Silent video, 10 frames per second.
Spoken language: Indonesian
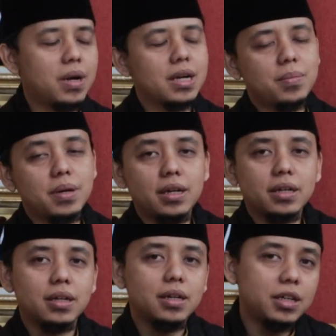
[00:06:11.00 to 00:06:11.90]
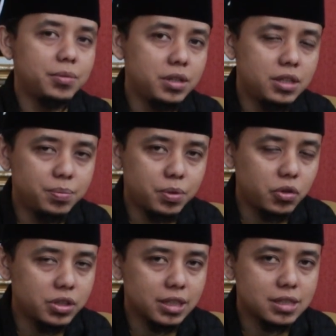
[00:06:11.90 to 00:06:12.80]
Maka manakah yang lebih
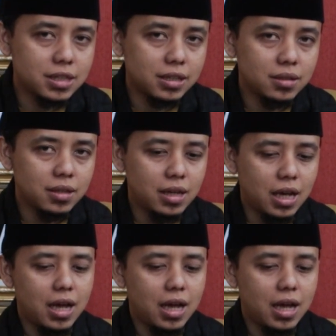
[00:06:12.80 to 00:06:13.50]
diprioritaskan?